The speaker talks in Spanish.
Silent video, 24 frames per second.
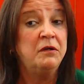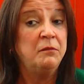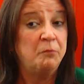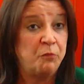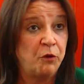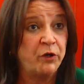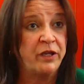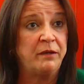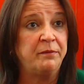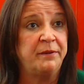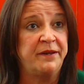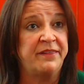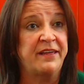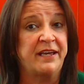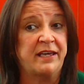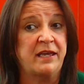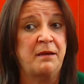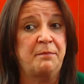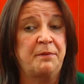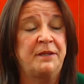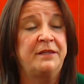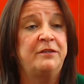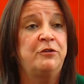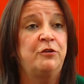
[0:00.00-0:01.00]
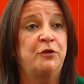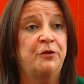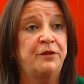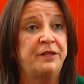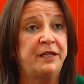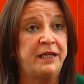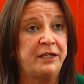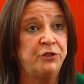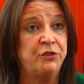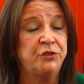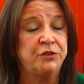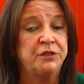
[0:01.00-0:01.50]
porque es verdad que he aprendido
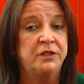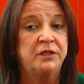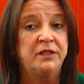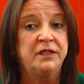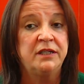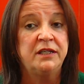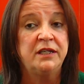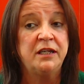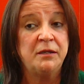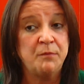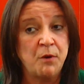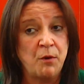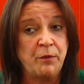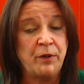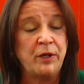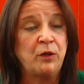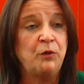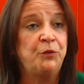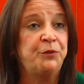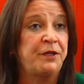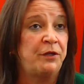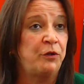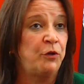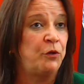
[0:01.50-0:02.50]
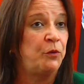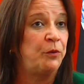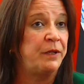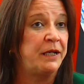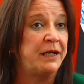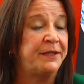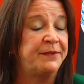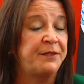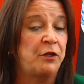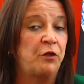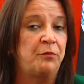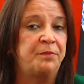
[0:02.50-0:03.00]
de ellos y me hubiera gustado que
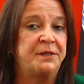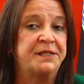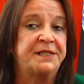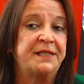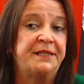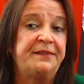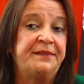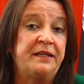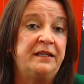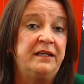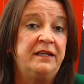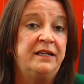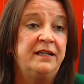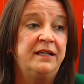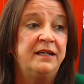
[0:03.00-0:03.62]
hubieran estado presentes.